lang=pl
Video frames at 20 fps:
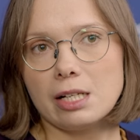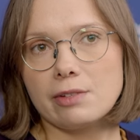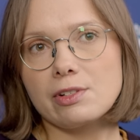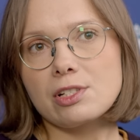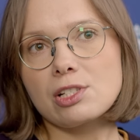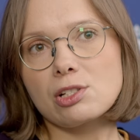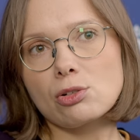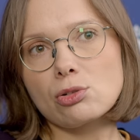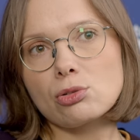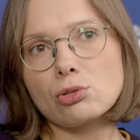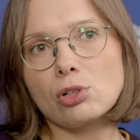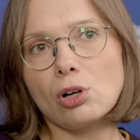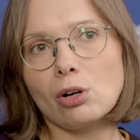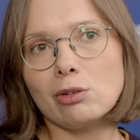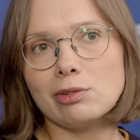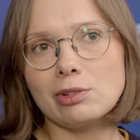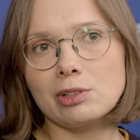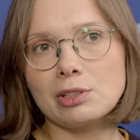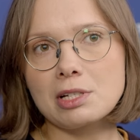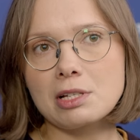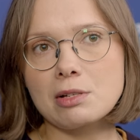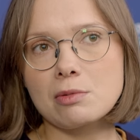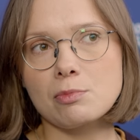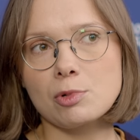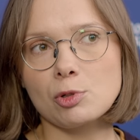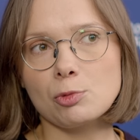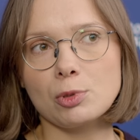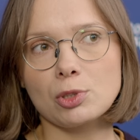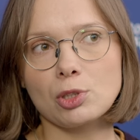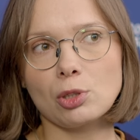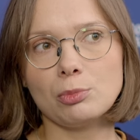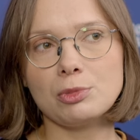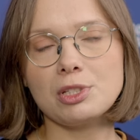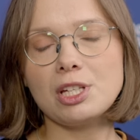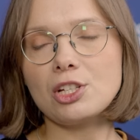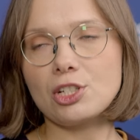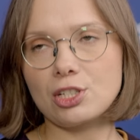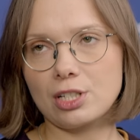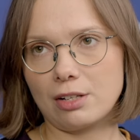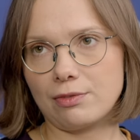więc stosunkowo byłby to
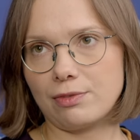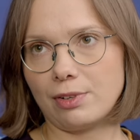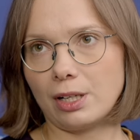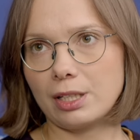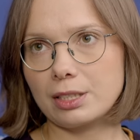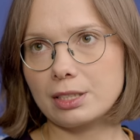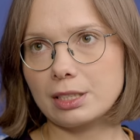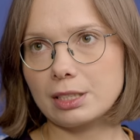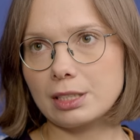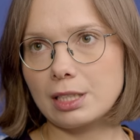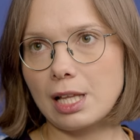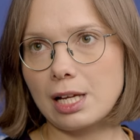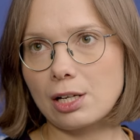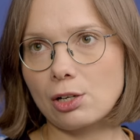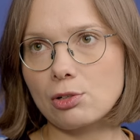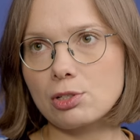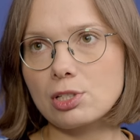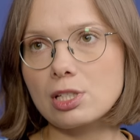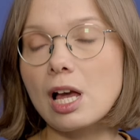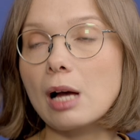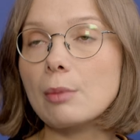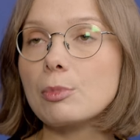mniejszy efekt dla Rosji,